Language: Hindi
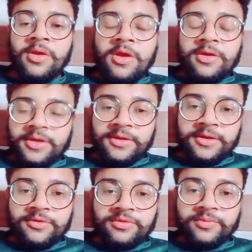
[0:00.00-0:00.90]
नई
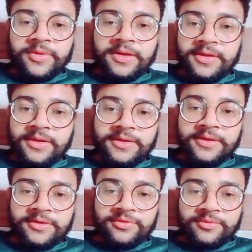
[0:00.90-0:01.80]
नई ट्रॉफियाँ नई
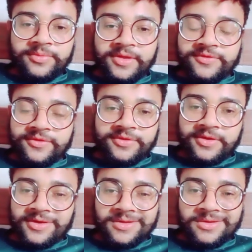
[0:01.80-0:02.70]
नई ट्रॉफियाँ जीत
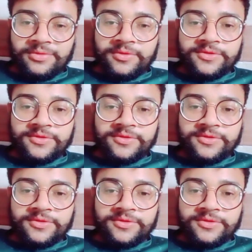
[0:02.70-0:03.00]
कर आती है वो